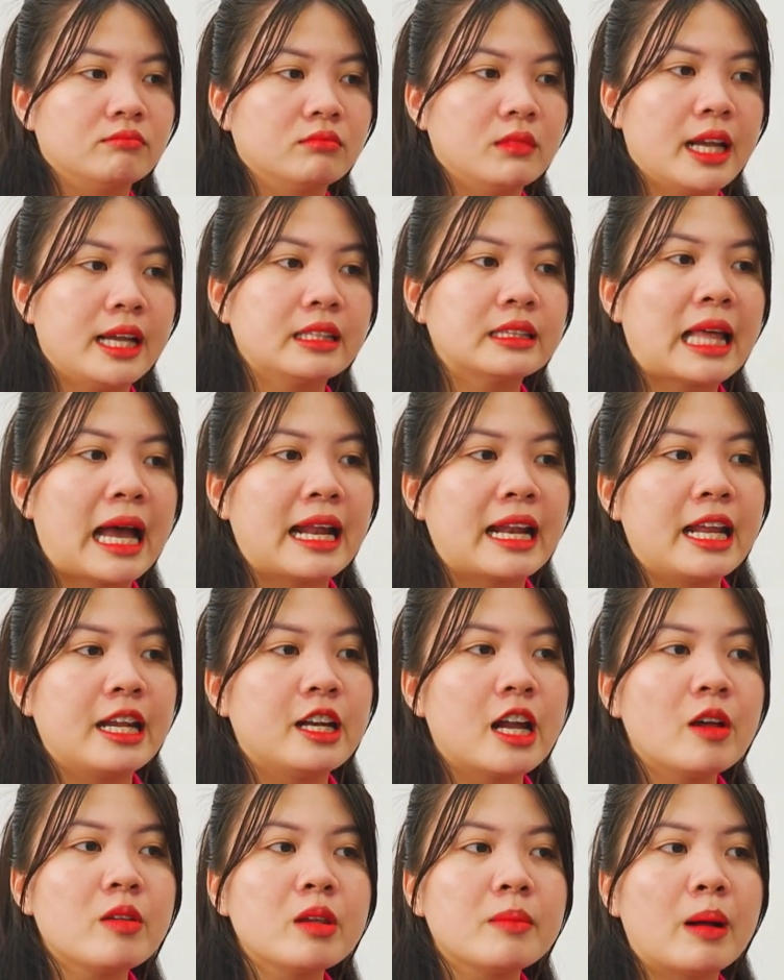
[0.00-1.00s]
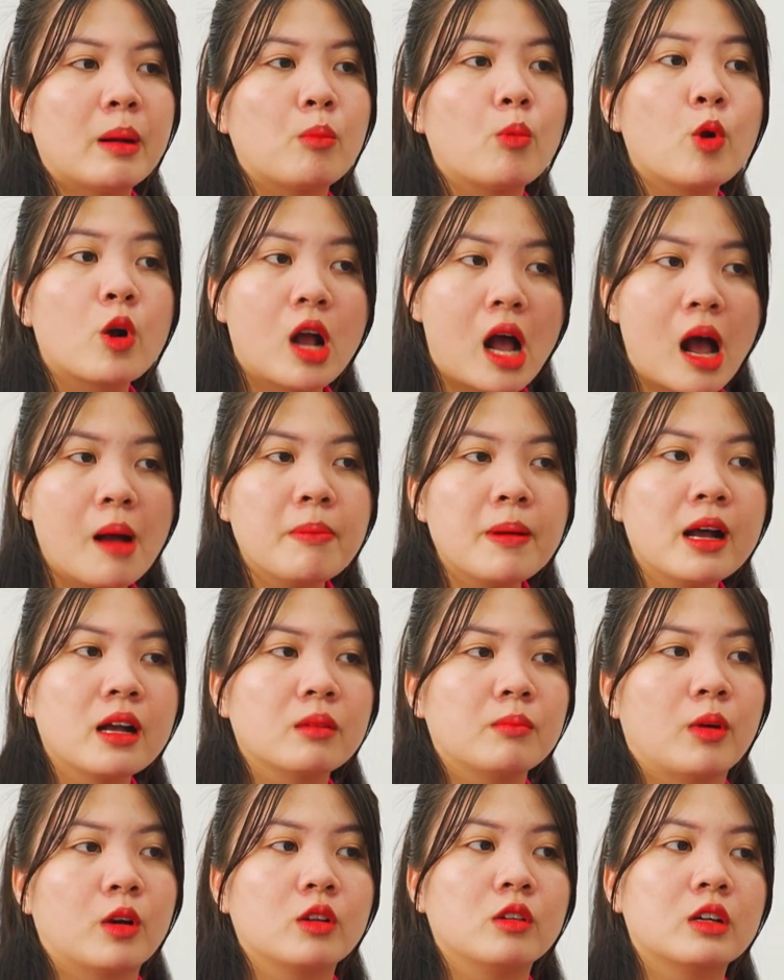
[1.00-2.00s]
Hiện tại thì nếu như mà mua góp á,
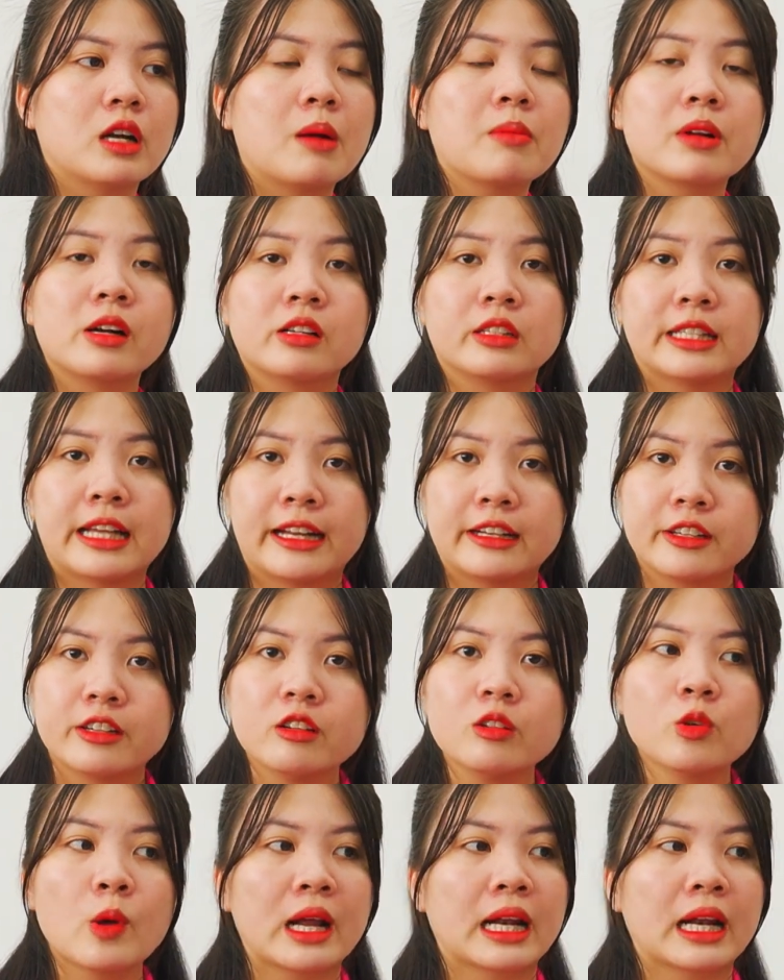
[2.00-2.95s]
mọi người không cần trả trước